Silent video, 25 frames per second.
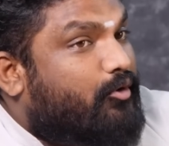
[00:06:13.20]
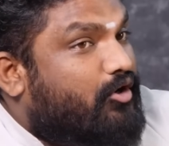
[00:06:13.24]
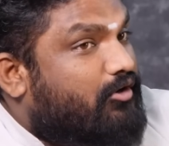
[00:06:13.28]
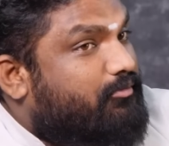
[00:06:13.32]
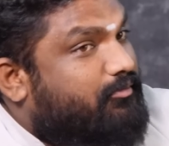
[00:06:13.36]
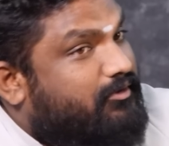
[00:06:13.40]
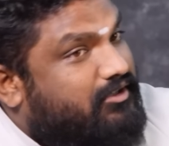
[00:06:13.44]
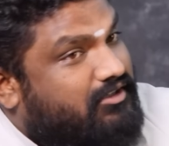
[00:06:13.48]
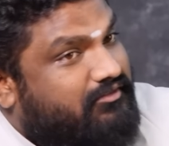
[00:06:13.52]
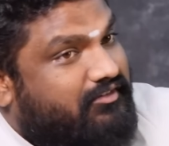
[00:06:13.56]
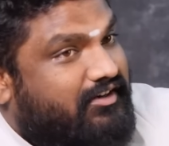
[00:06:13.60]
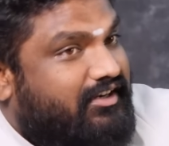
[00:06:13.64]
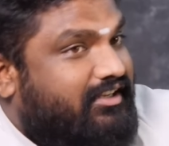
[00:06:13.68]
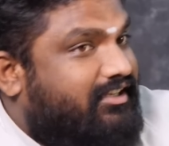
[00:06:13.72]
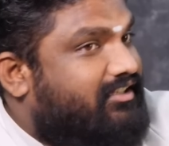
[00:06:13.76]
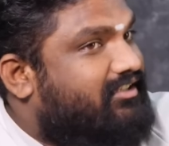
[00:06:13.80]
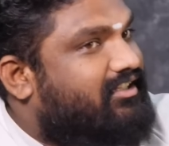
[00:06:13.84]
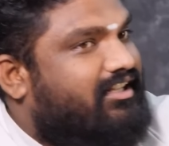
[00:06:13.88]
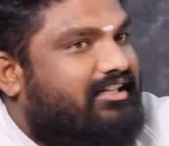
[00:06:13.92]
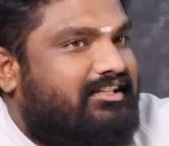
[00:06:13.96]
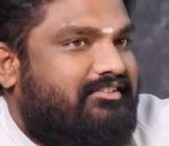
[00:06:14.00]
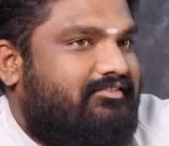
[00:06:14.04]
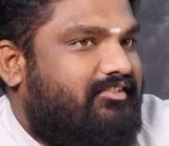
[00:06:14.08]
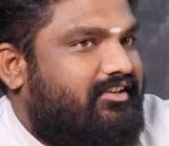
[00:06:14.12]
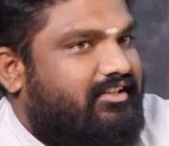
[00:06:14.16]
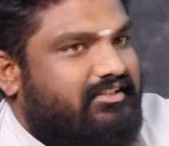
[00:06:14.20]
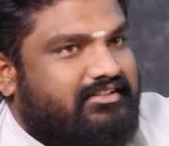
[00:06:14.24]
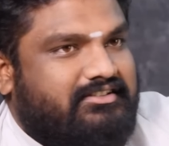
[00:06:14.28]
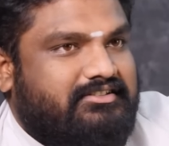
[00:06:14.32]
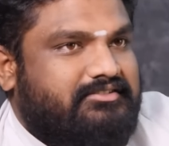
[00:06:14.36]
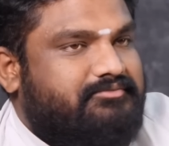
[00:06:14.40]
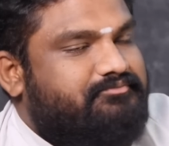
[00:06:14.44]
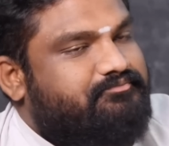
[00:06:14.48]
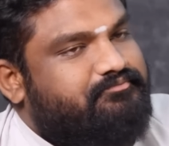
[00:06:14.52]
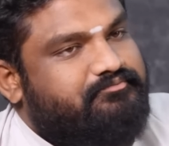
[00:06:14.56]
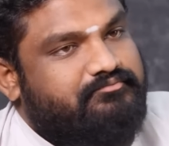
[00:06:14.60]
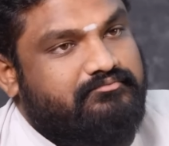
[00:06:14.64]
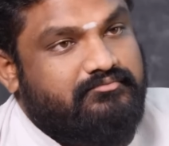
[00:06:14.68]
போடப்பட்ட வழக்கு தான் அந்த வழக்கு
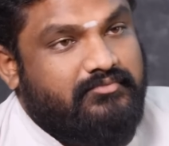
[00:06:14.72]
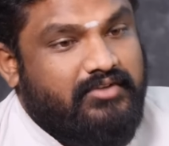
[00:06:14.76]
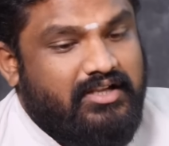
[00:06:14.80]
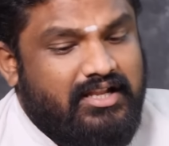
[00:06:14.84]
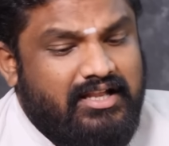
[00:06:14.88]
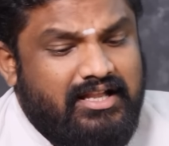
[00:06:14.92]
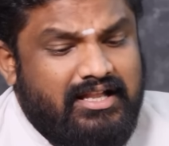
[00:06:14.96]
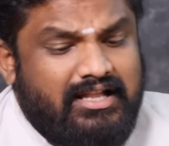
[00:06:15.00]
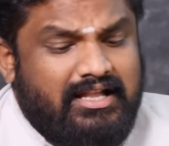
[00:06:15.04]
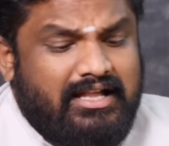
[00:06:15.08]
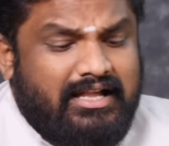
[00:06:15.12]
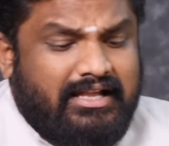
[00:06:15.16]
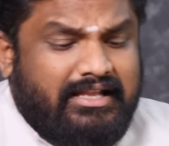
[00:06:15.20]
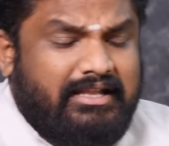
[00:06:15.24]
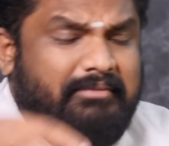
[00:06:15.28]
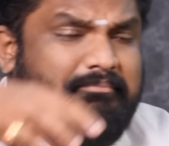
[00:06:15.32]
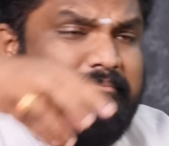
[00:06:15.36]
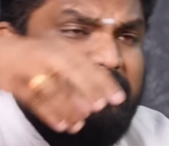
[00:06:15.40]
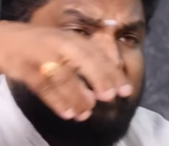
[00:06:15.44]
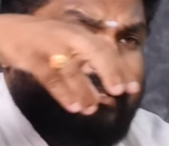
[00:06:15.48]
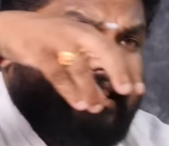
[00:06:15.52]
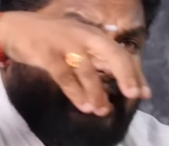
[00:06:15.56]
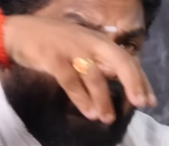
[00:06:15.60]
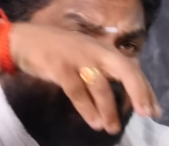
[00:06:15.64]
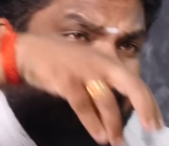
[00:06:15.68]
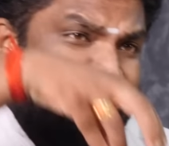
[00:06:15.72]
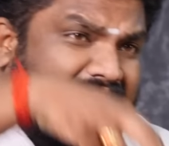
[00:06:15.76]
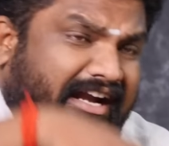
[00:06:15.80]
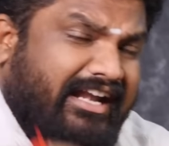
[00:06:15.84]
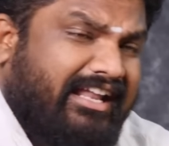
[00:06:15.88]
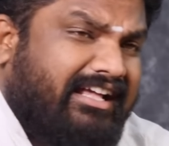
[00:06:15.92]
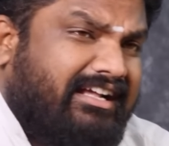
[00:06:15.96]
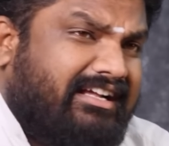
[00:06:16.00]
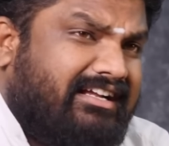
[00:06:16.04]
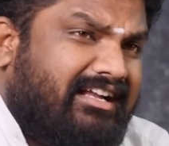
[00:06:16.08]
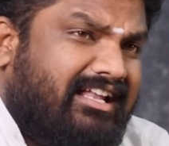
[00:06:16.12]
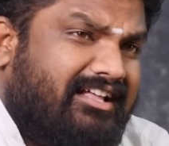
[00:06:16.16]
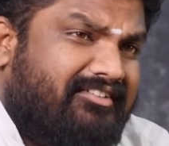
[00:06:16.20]
இப்போ இந்த
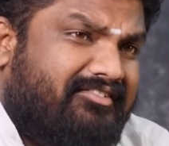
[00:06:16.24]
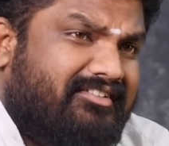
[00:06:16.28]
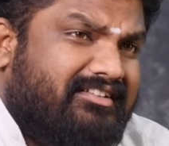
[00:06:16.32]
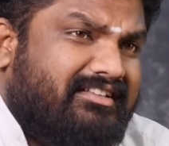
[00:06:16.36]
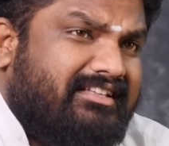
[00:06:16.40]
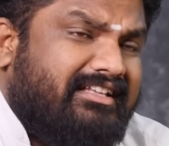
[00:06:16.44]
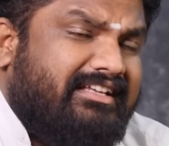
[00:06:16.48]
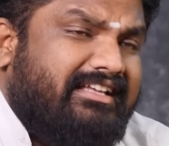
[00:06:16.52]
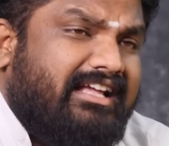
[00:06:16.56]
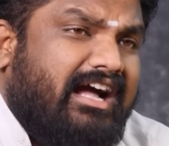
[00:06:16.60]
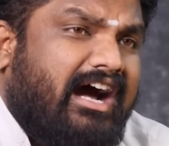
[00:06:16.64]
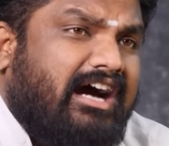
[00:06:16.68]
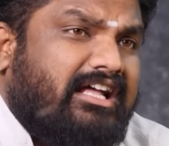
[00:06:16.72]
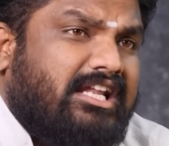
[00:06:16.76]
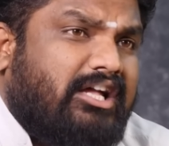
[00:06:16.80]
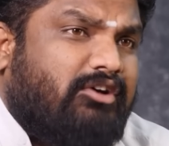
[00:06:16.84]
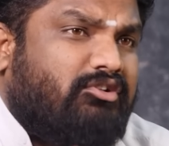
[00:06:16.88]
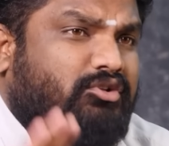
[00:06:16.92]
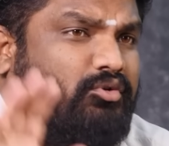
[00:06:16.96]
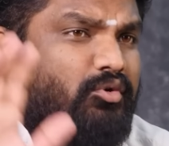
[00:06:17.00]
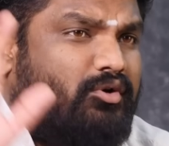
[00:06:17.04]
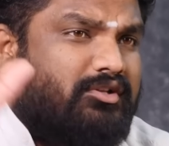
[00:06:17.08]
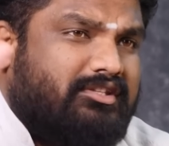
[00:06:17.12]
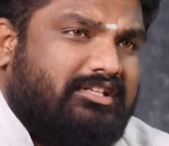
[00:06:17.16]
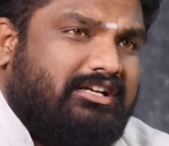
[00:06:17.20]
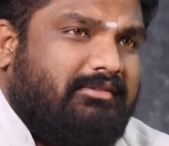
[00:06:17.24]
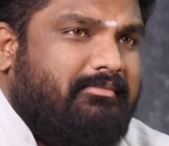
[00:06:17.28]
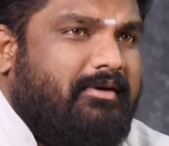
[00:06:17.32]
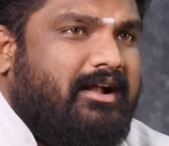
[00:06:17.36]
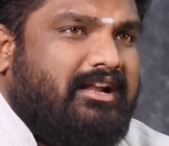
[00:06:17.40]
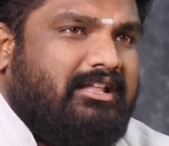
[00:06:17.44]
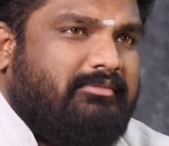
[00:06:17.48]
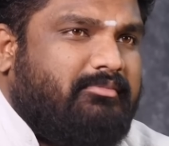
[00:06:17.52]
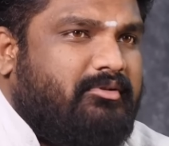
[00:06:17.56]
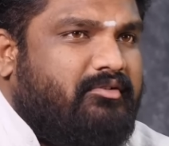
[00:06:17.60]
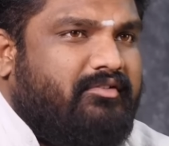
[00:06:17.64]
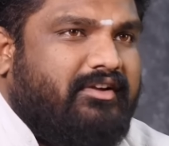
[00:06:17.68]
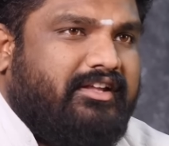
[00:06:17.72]
வழக்கில் வந்து யாராவது ஒருத்தங்க
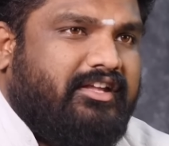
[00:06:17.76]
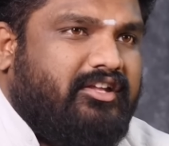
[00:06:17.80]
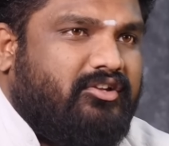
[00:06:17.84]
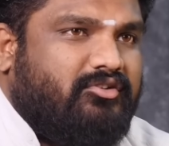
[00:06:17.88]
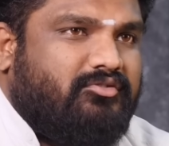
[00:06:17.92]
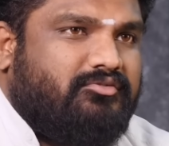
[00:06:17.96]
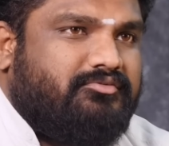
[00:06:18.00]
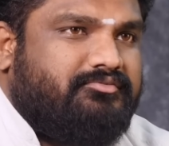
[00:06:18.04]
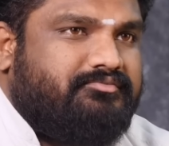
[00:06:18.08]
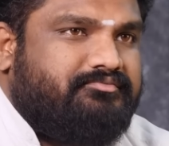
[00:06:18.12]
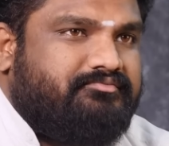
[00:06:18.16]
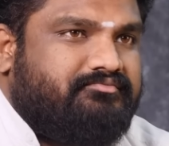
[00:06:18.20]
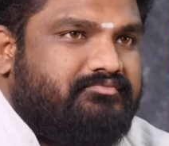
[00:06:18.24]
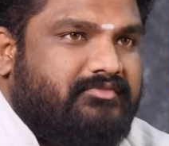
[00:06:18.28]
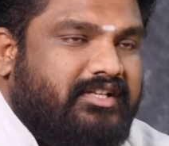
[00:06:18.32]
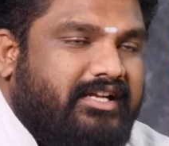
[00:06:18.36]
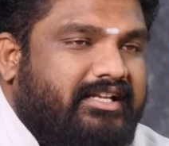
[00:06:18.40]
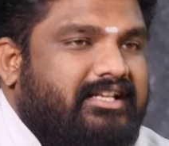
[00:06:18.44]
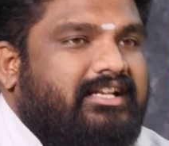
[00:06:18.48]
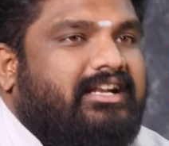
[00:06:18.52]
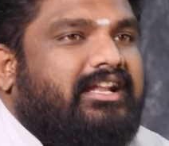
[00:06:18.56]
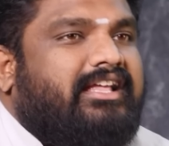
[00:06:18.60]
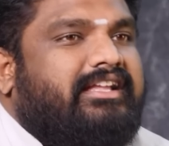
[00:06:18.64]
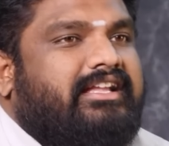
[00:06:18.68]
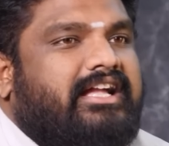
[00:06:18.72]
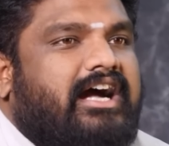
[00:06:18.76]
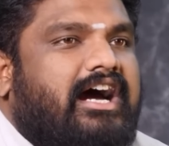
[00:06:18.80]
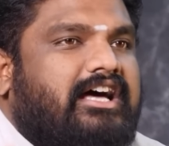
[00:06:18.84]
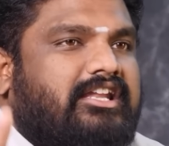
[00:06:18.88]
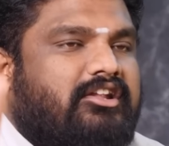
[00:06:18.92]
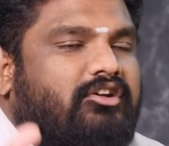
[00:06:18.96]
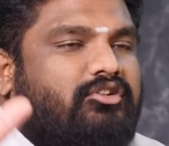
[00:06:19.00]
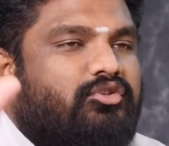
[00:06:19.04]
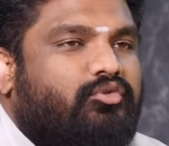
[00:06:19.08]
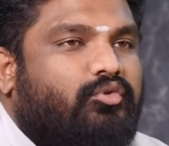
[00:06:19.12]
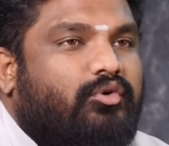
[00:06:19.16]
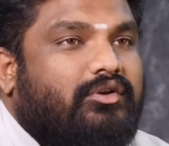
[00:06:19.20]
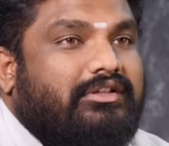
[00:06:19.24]
மேலே போய் வைக்கணும் இல்லைன்னா
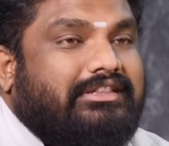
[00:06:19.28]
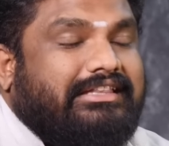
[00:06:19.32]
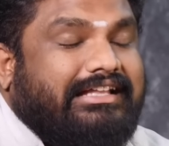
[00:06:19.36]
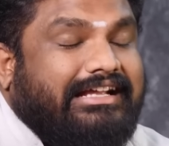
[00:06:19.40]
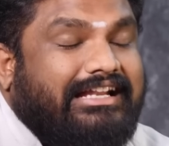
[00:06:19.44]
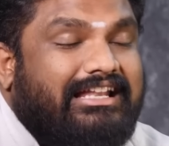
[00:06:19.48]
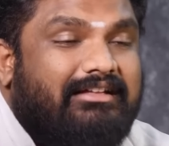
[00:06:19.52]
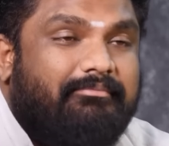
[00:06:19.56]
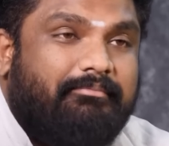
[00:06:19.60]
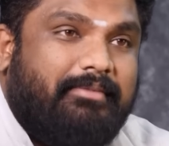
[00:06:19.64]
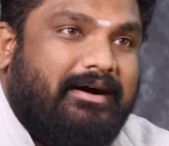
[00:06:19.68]
யாராவது ஒருத்தங்களை